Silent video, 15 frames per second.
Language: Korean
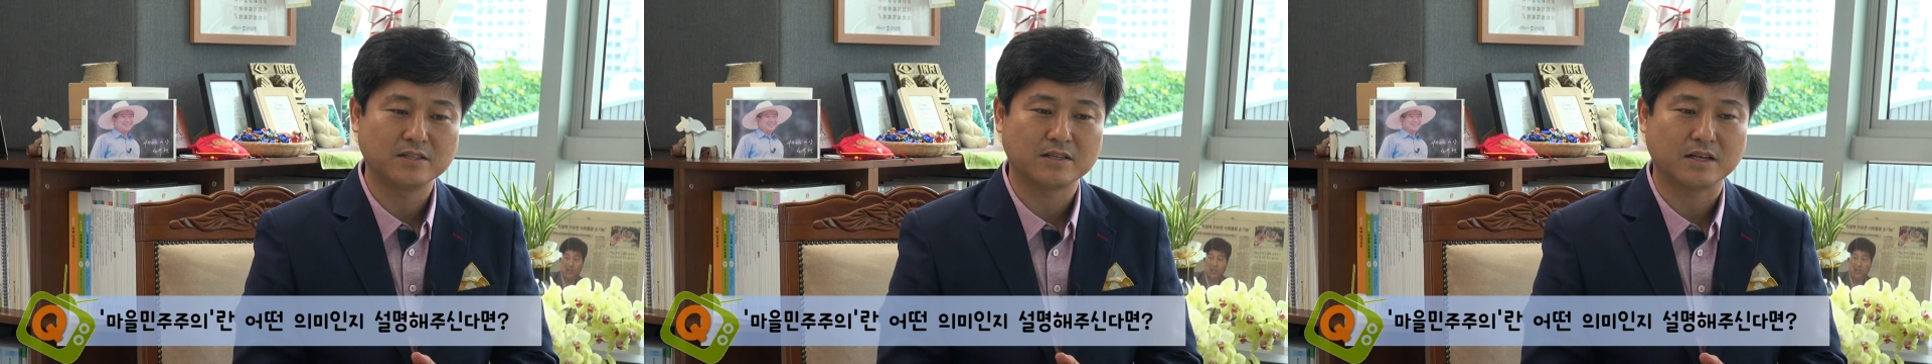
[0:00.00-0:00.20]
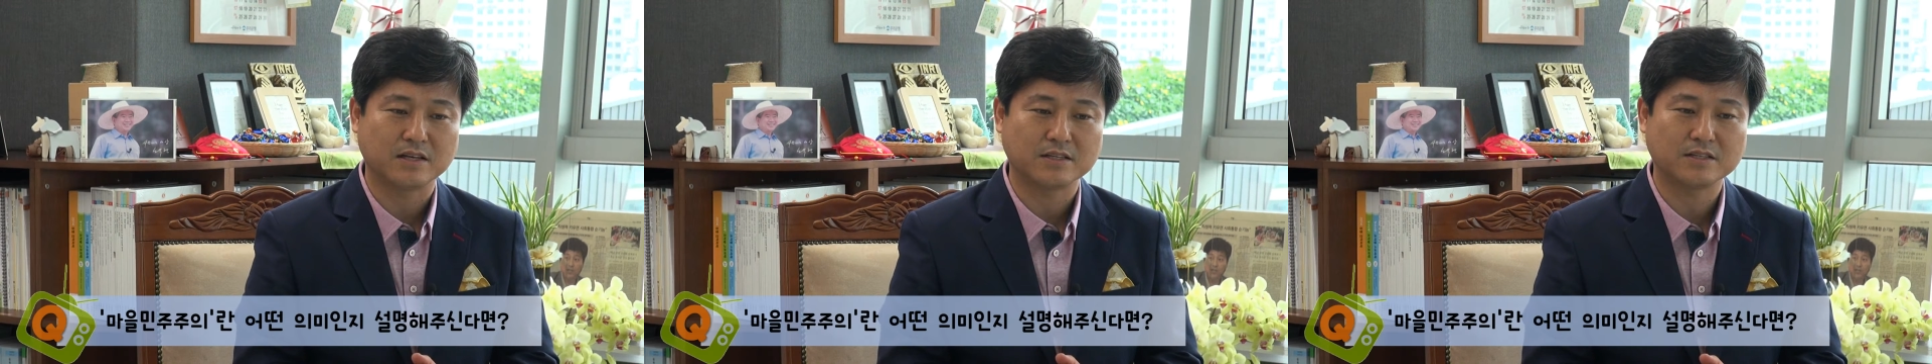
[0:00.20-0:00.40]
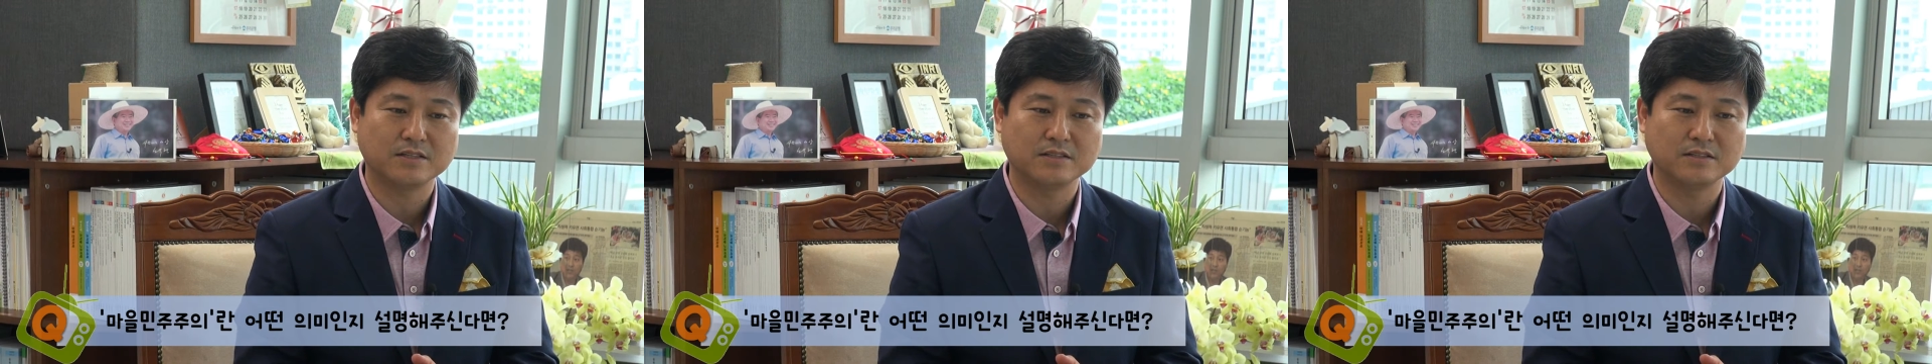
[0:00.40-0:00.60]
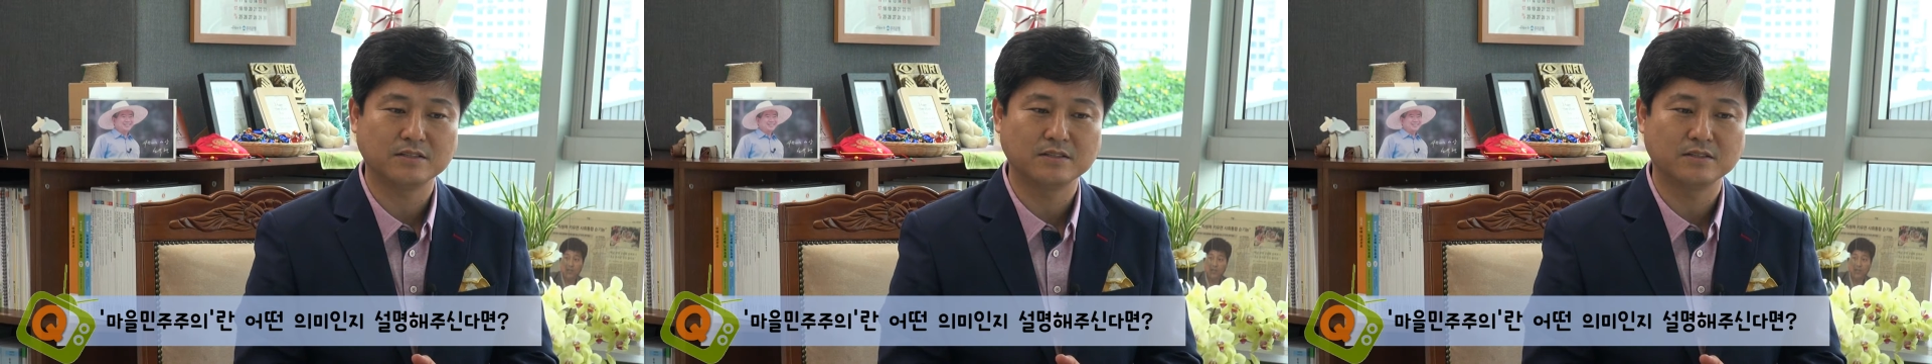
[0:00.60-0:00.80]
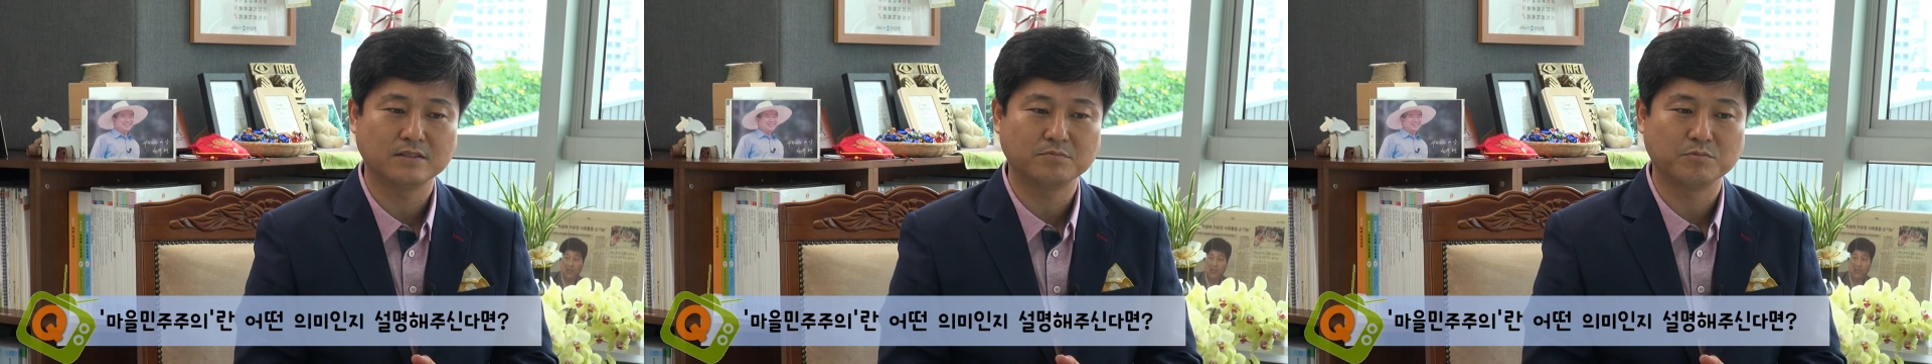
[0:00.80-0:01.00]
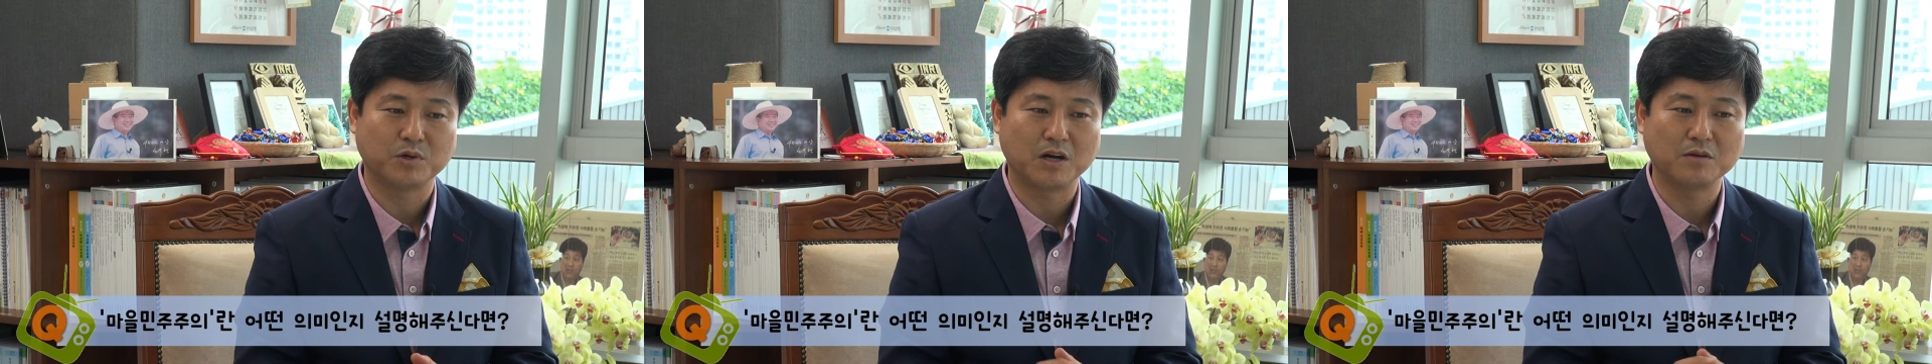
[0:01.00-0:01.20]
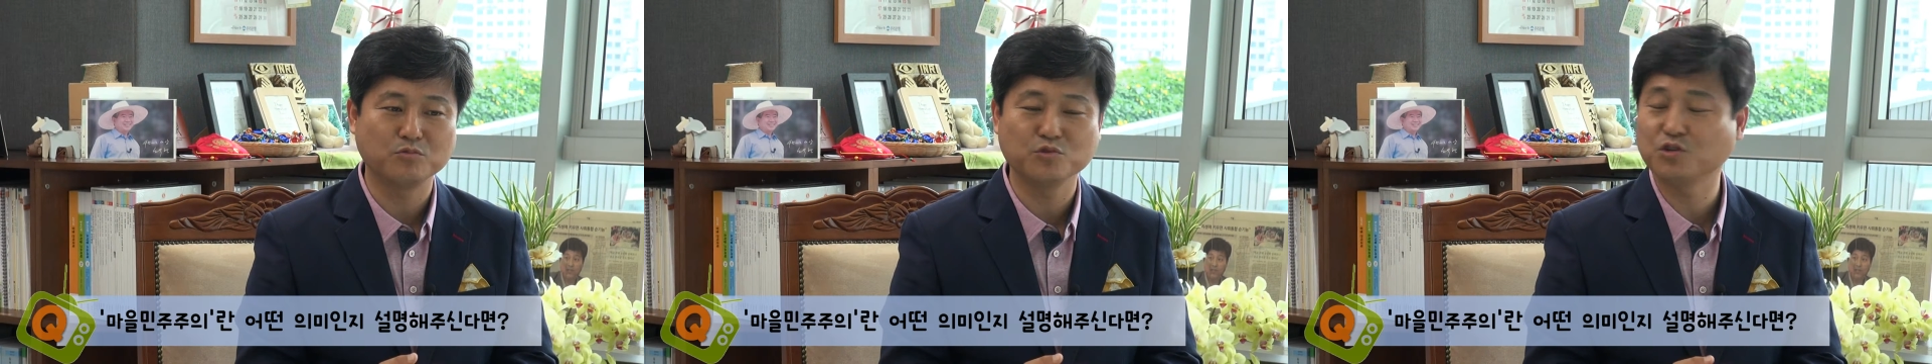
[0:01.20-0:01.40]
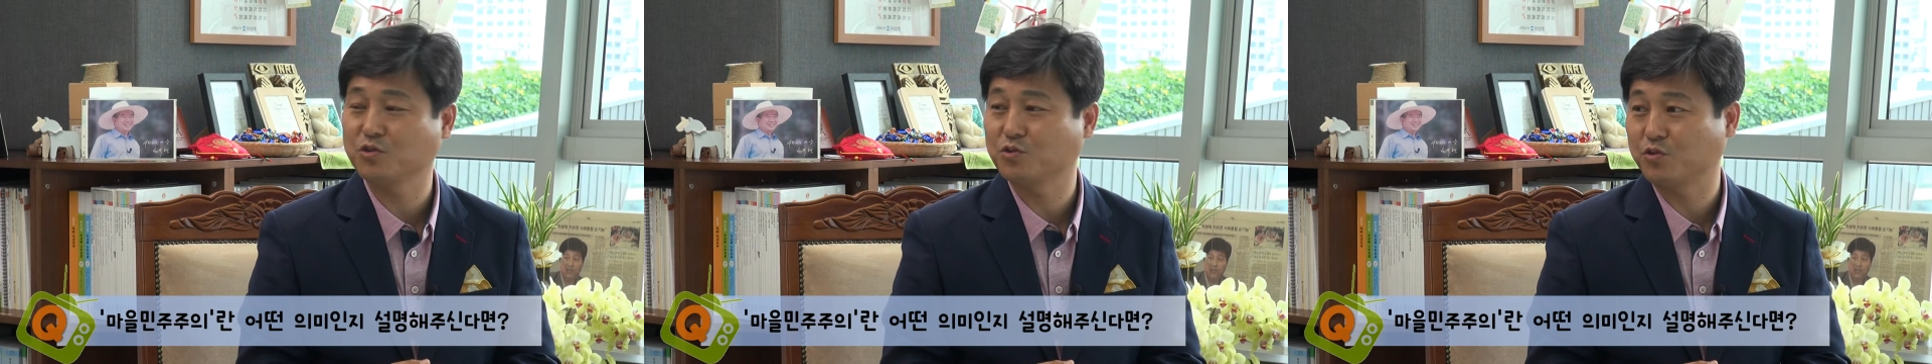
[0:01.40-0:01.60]
사실은 뭐
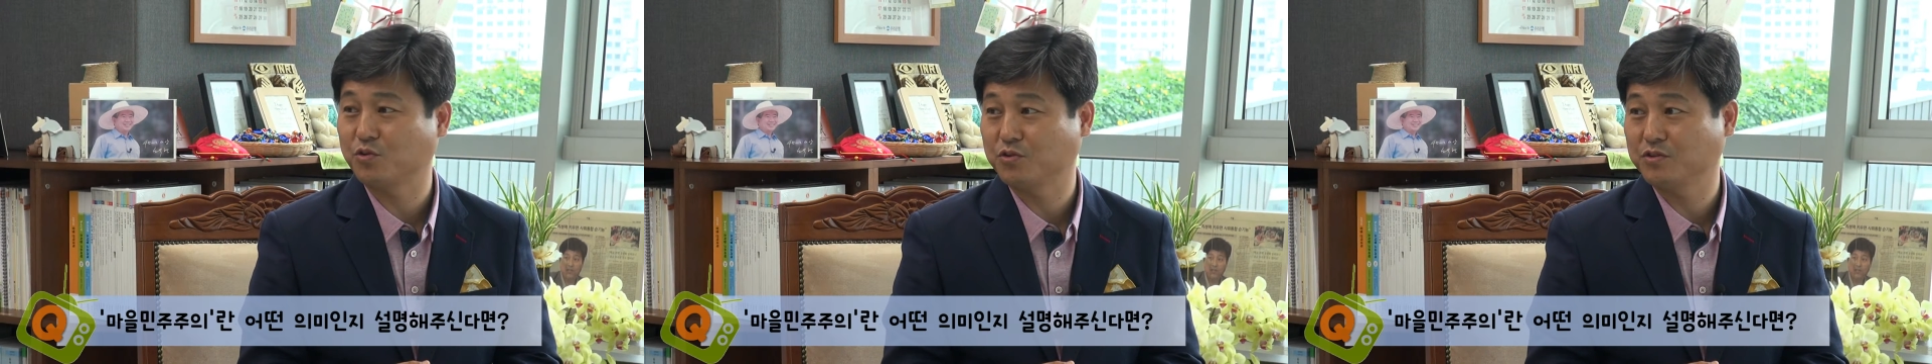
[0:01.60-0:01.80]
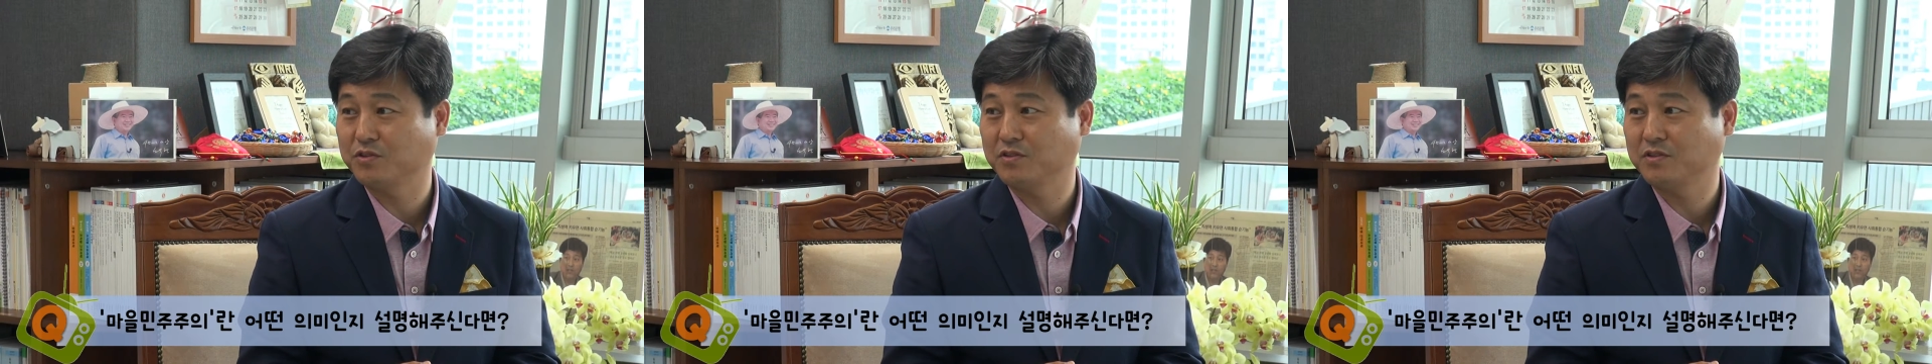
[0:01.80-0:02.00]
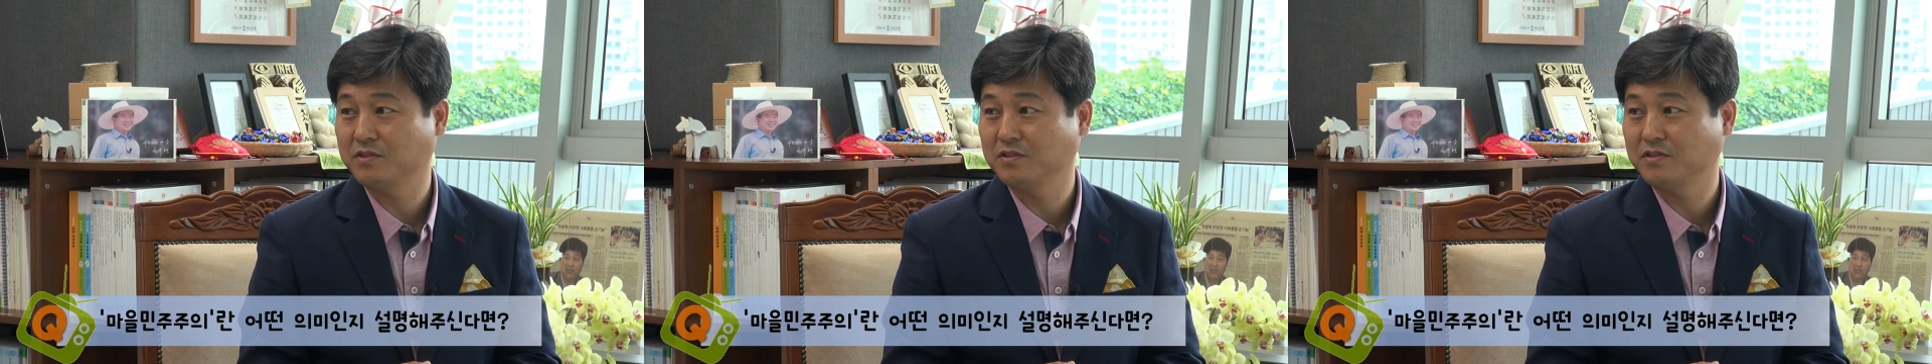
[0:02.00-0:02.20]
학문적으로는